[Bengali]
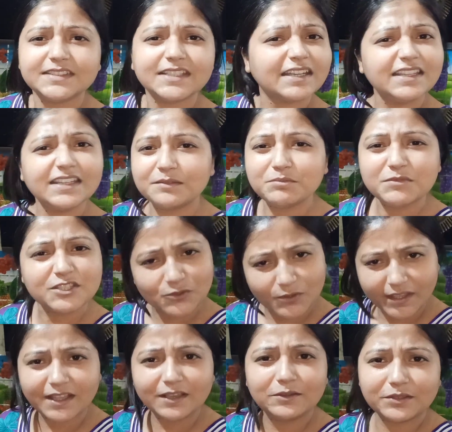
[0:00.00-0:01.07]
জানি না মিস
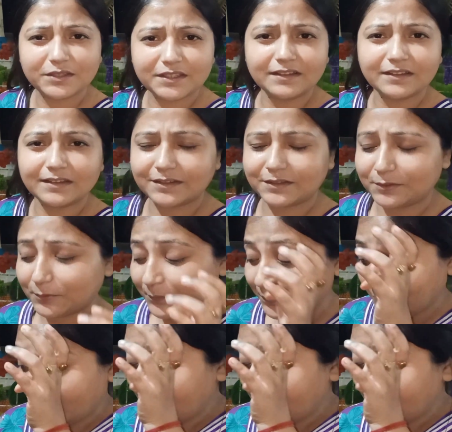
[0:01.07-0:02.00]
হয়ে গেল কি না একটাও